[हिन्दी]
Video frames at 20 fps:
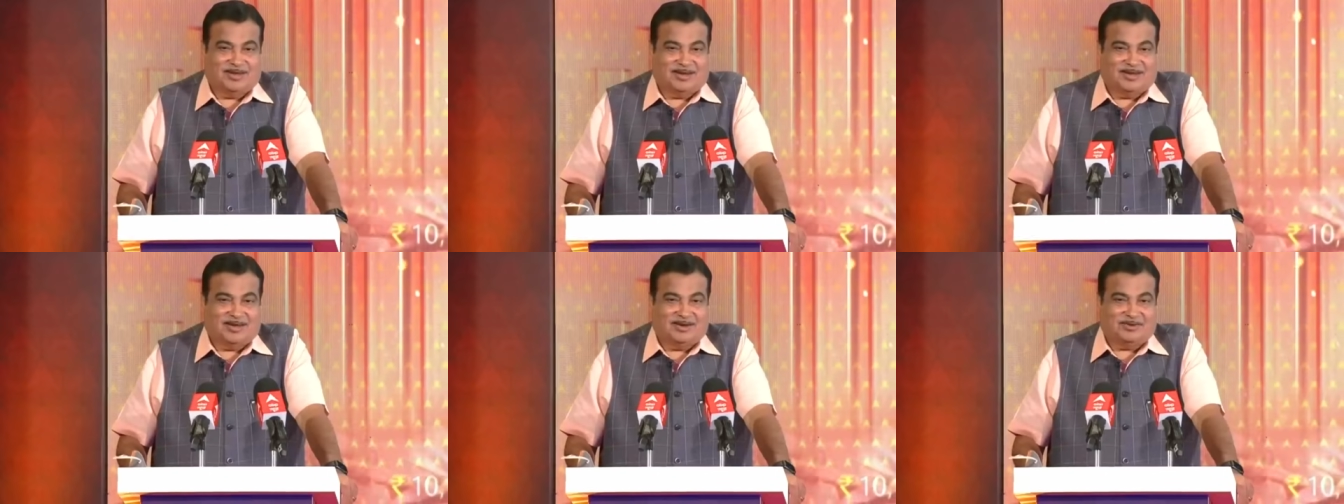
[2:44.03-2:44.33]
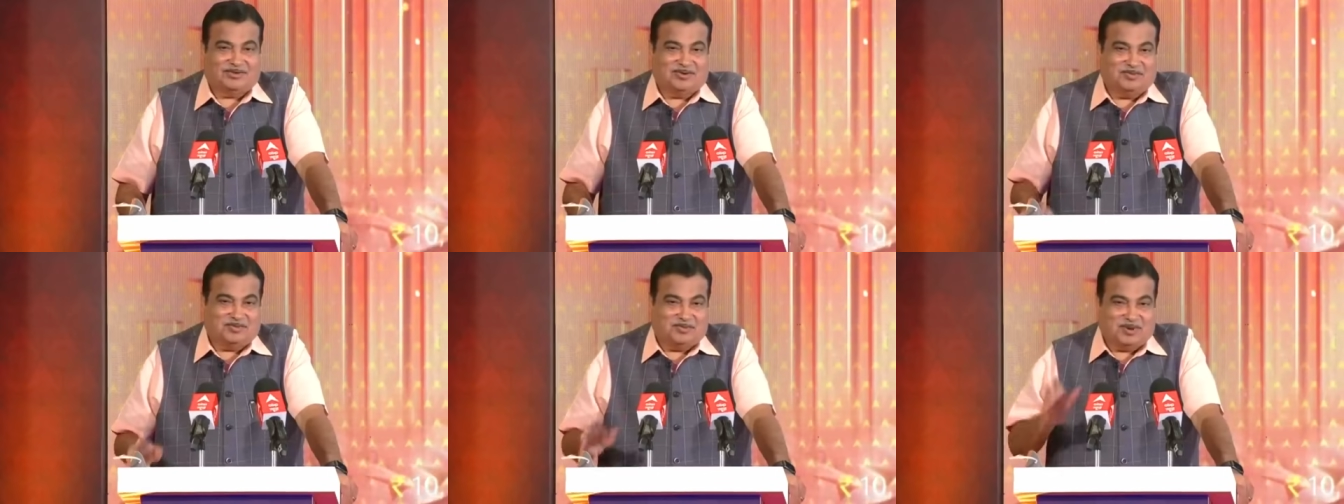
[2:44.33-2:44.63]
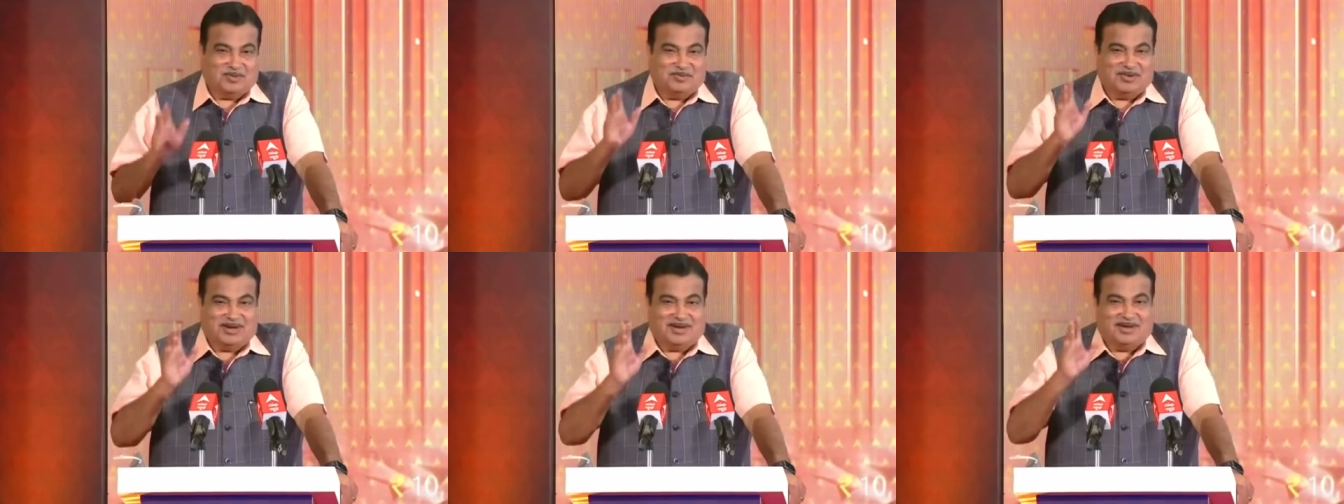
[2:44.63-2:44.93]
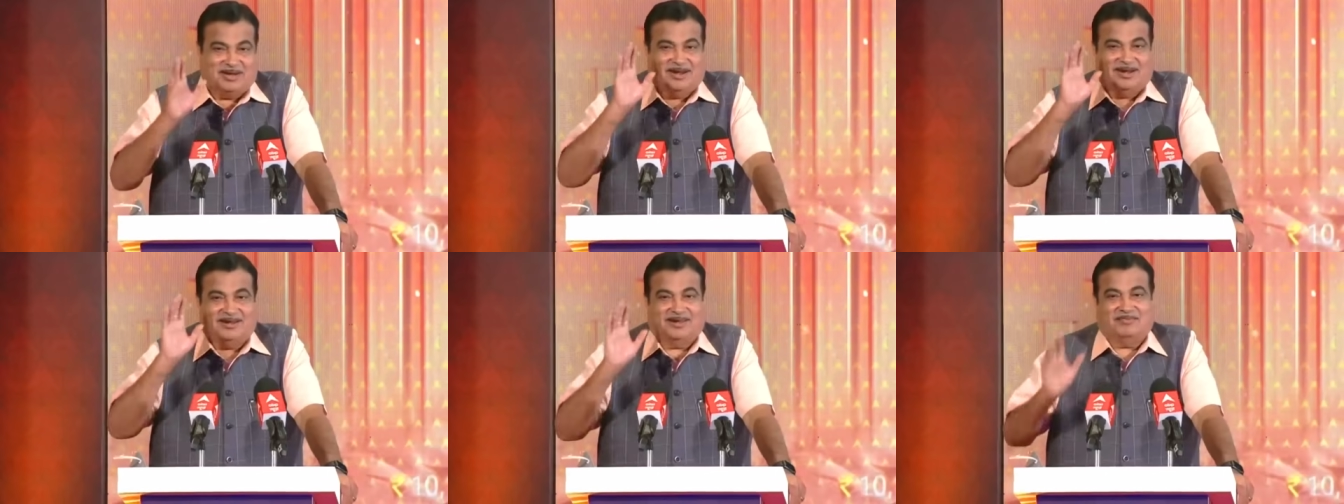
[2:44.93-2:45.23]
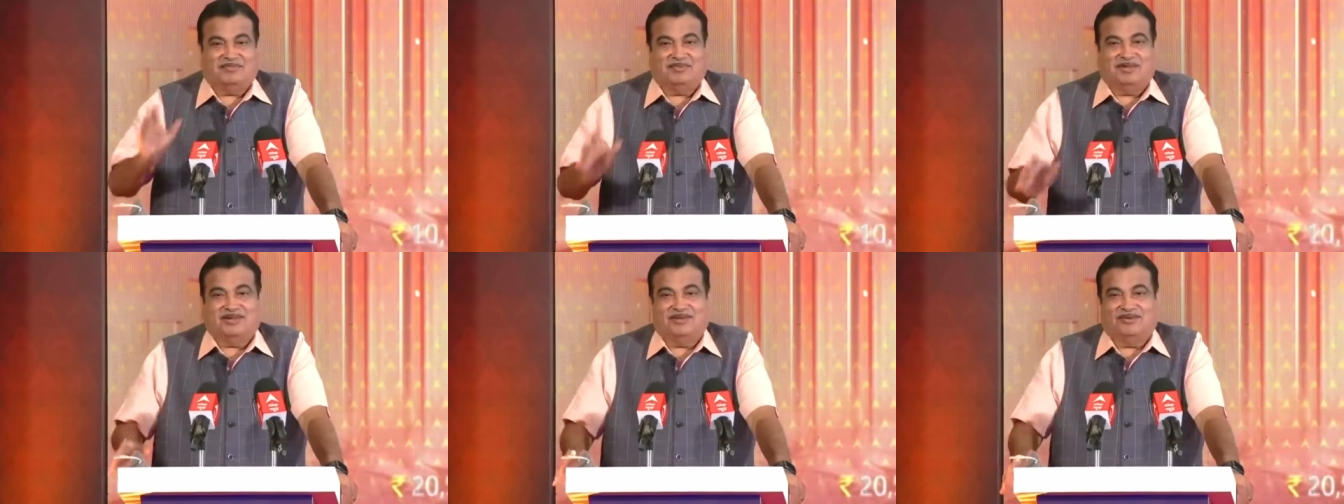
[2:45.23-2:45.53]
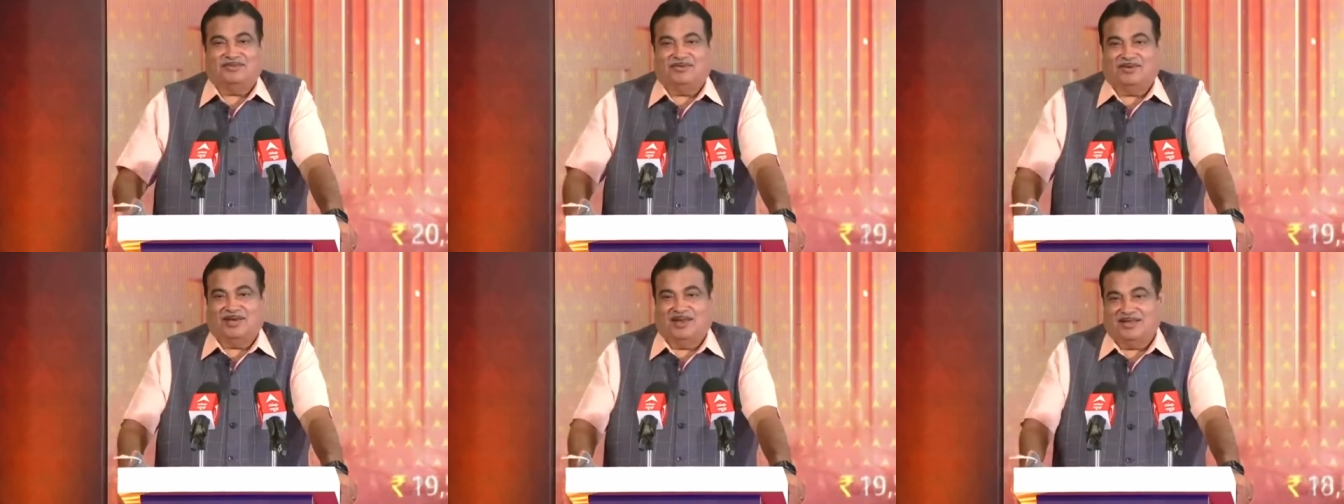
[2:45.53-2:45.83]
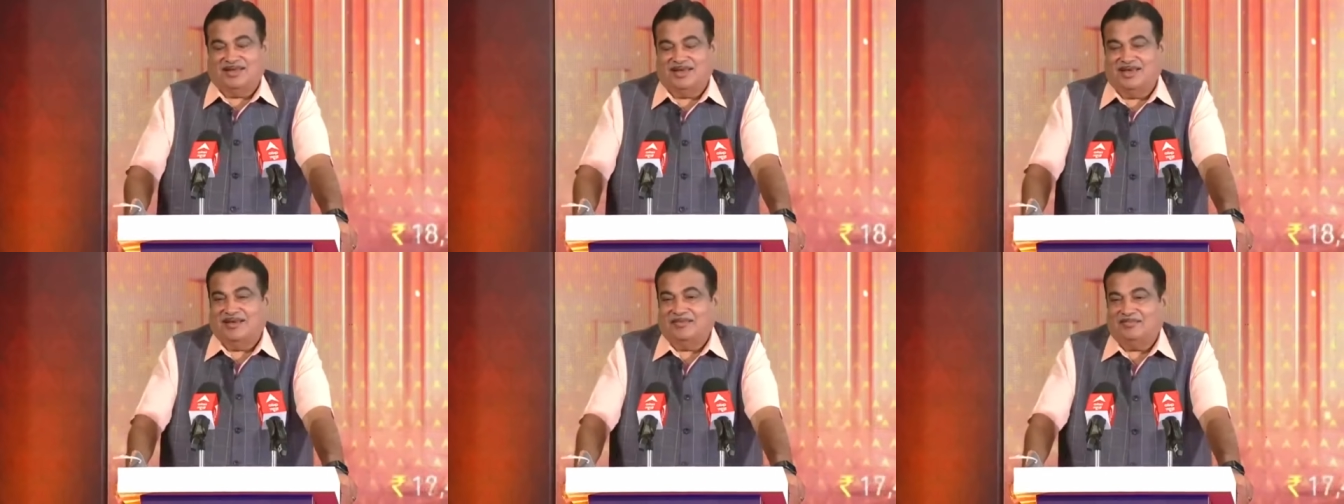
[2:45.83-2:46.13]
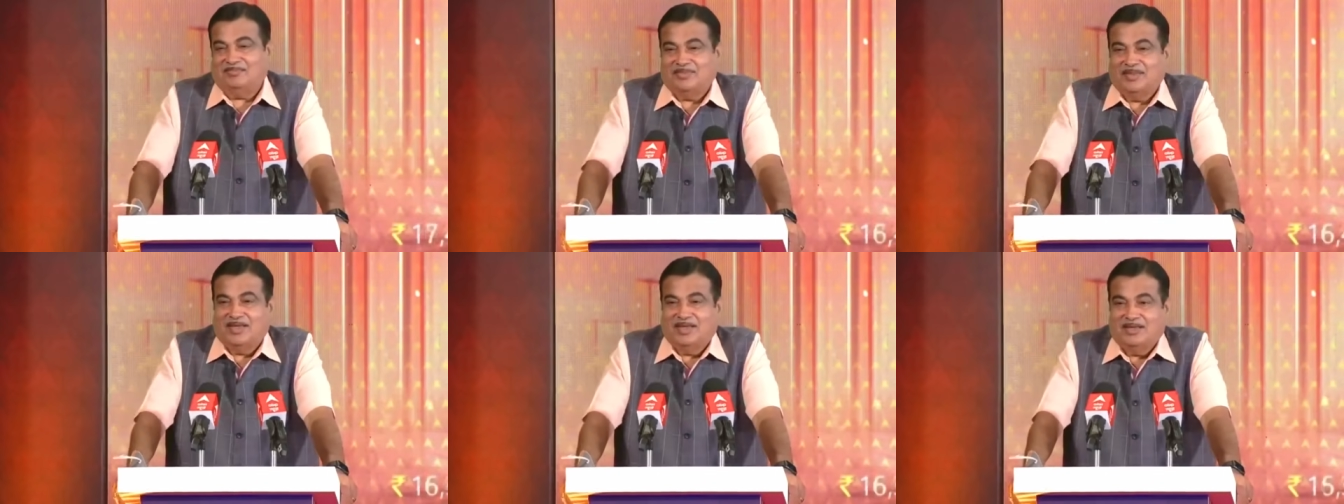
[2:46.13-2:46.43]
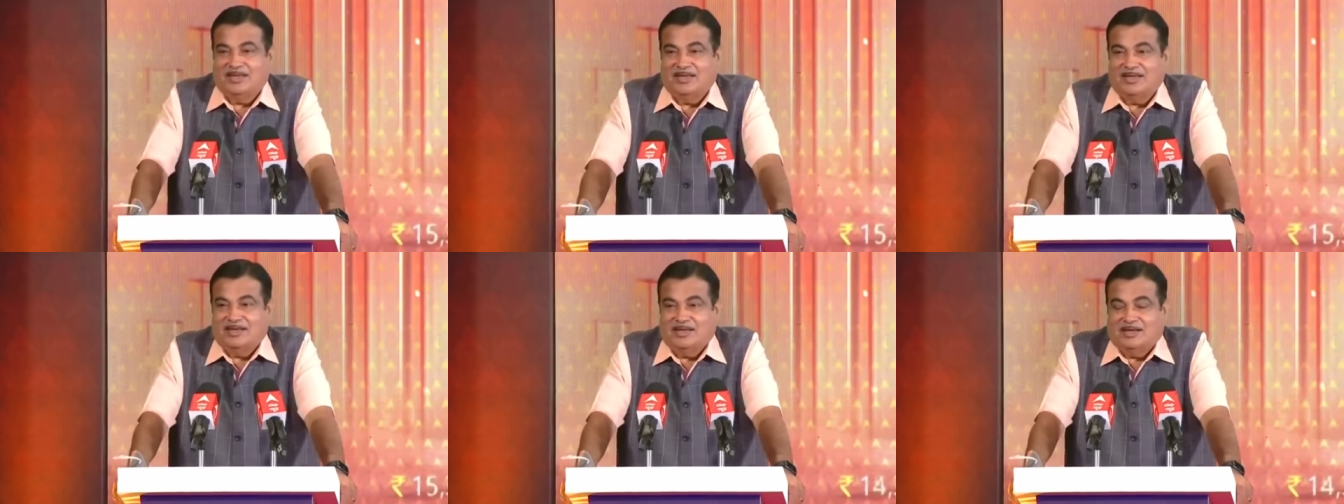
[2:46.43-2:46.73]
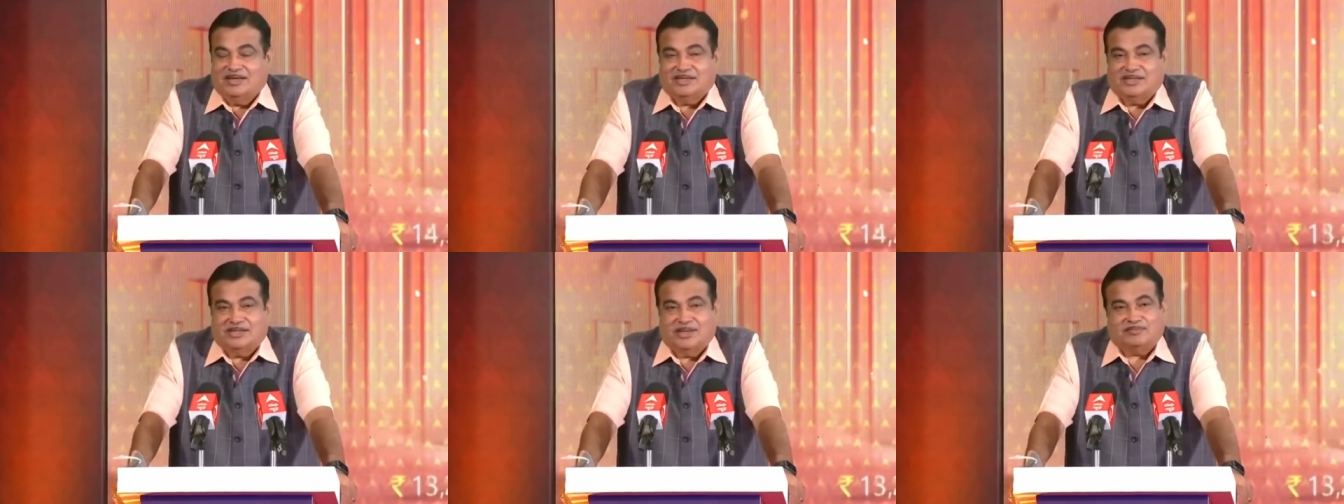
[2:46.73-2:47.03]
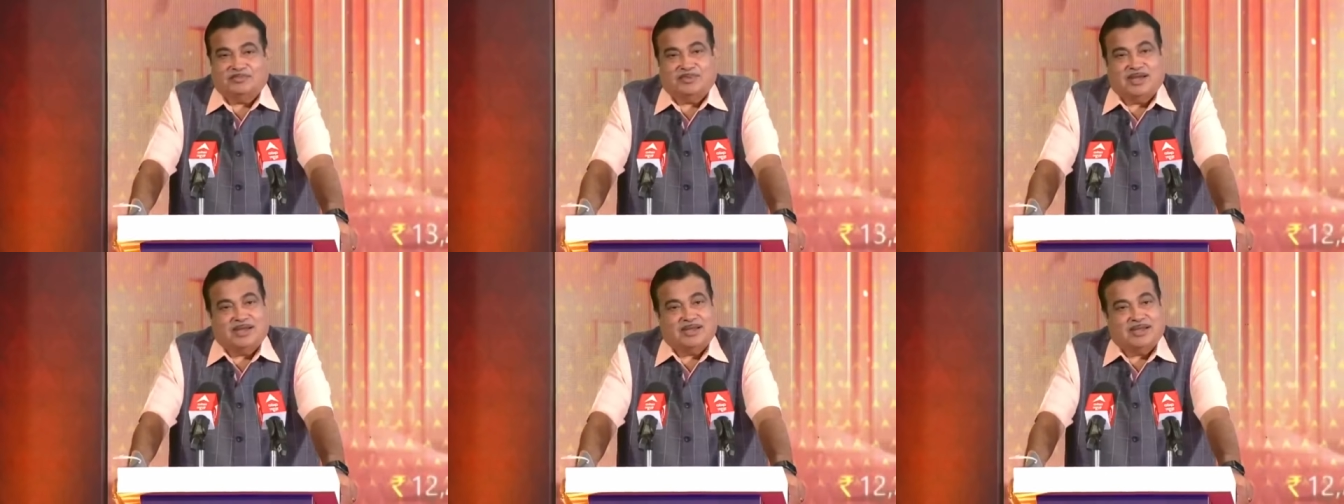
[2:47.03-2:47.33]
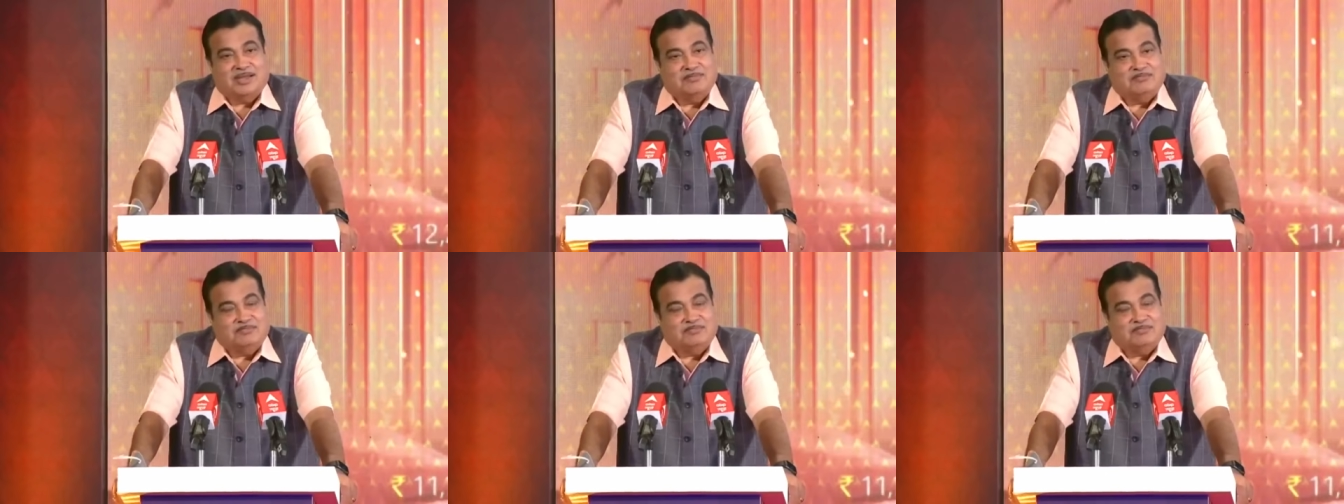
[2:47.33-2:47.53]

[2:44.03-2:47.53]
सरकार के ऊपर भी टिका टिप्पणी जरूर करिए जब तक